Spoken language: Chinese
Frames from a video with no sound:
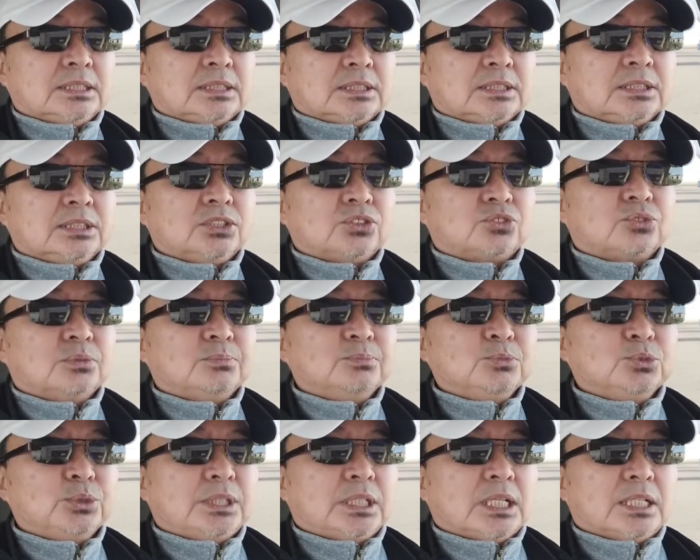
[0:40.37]
只是说
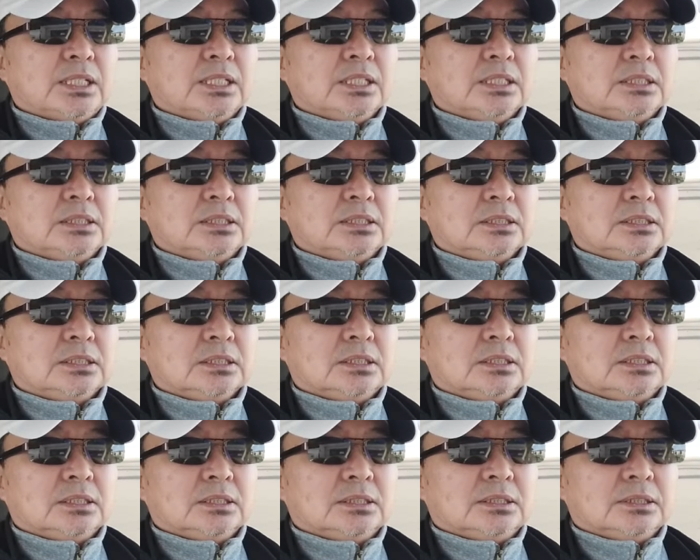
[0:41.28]
目前呢，
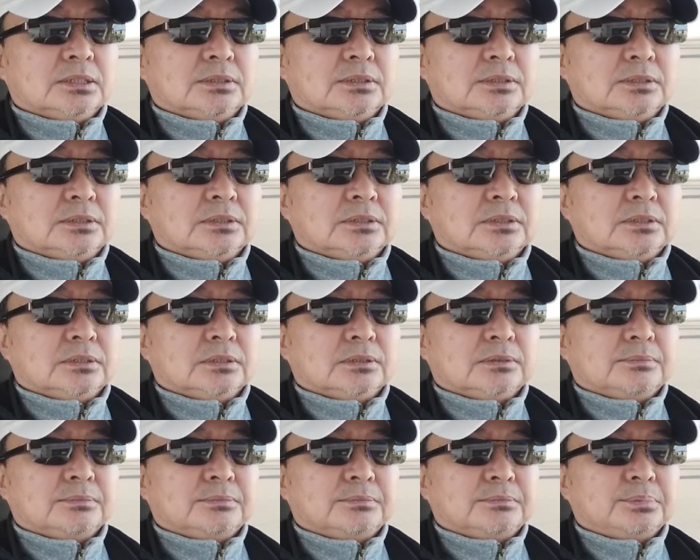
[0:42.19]
呃，
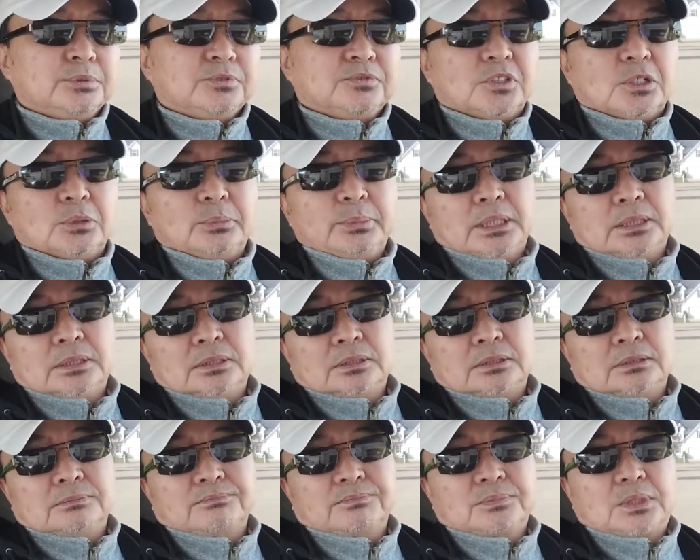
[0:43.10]
不方
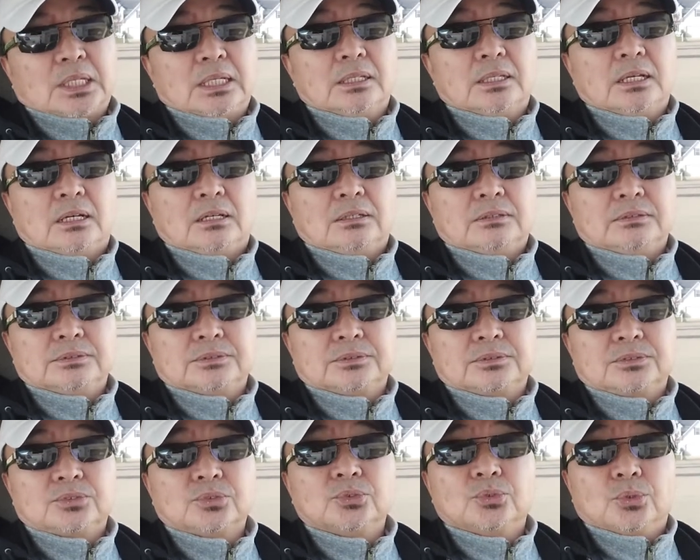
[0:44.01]
便探讨
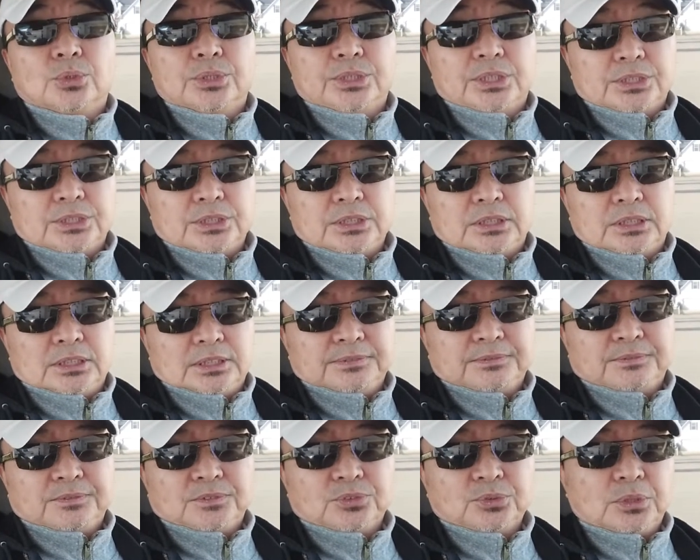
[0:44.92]
中国的事情，
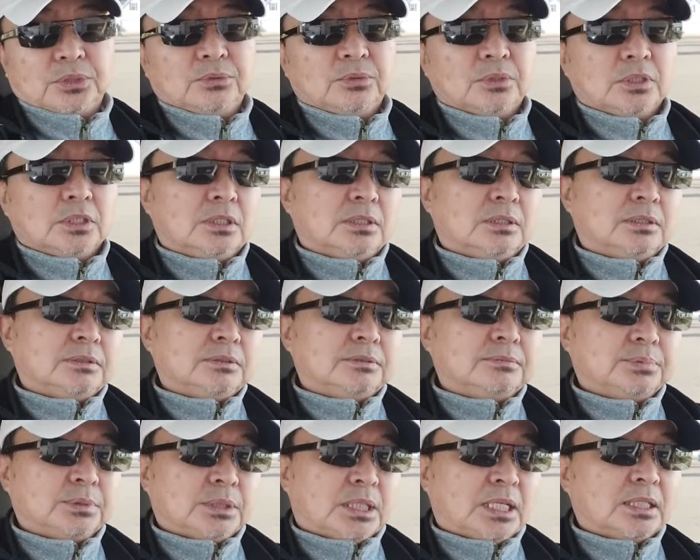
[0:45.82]
所以我
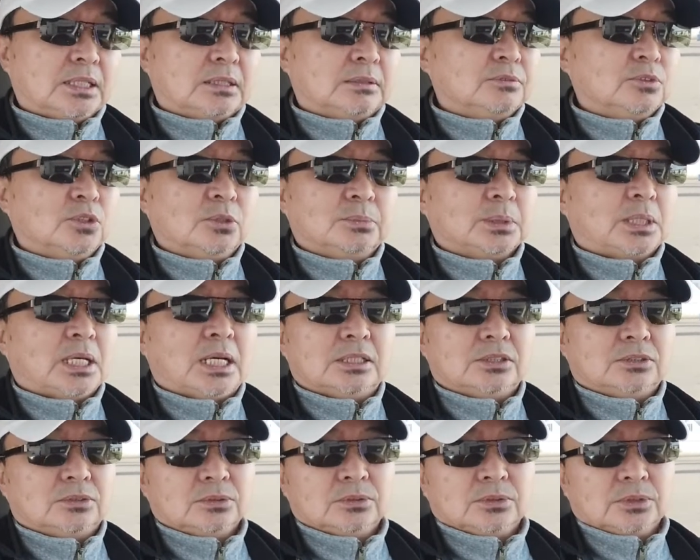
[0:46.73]
不太我不
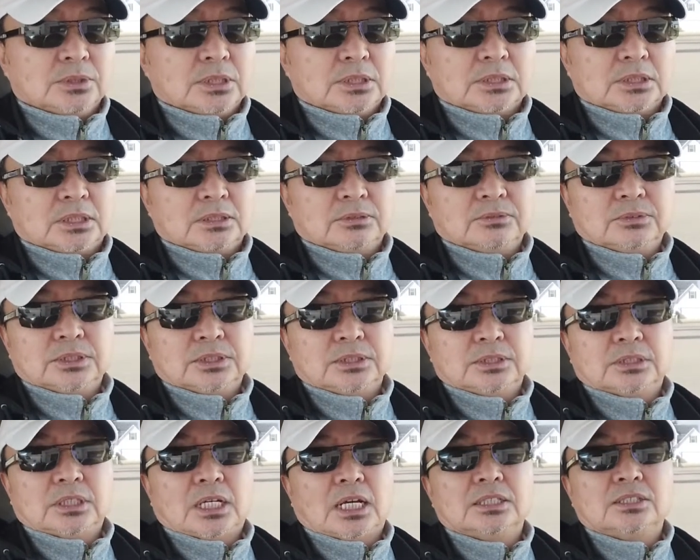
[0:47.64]
谈中国的事儿，我
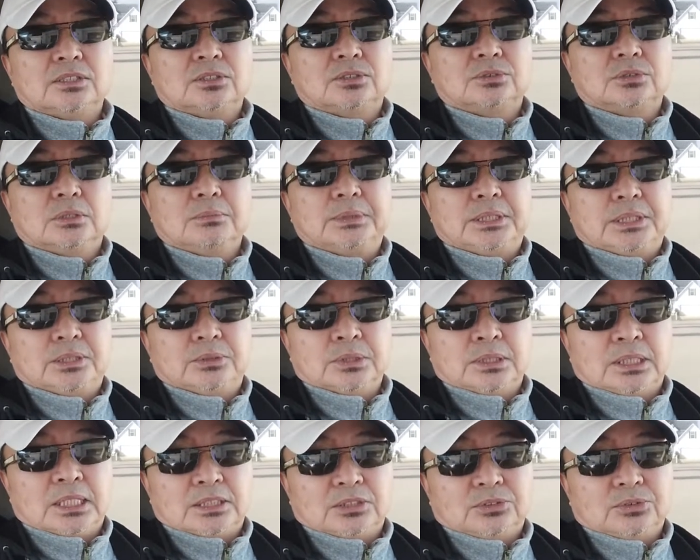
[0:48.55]
只还是说美
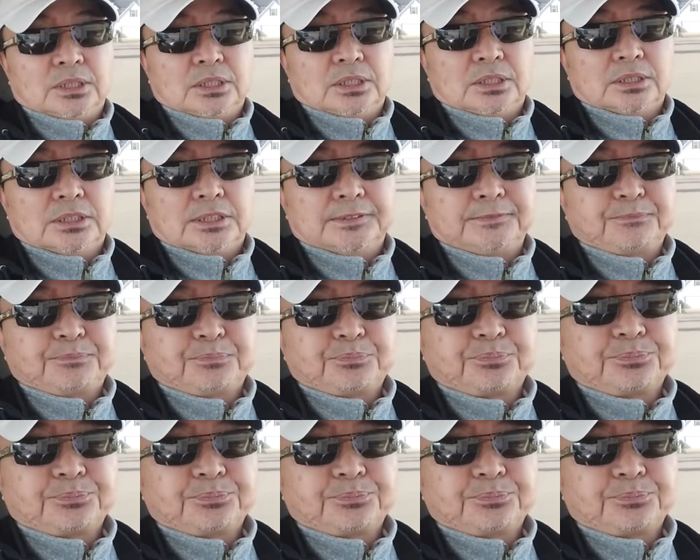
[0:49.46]
国大选的事儿。